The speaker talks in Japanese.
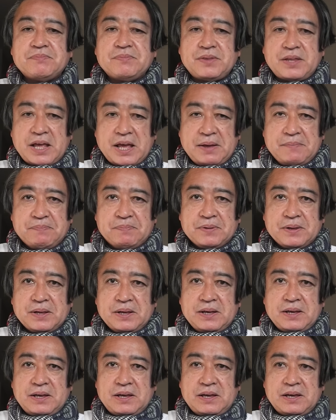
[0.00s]
ね
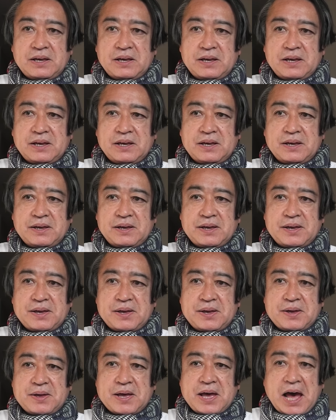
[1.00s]
え
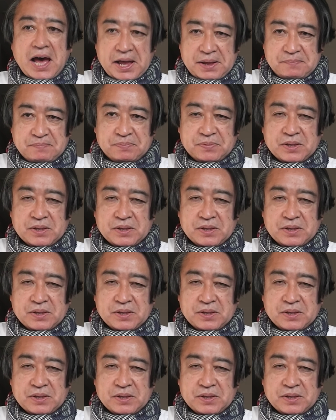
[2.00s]
はい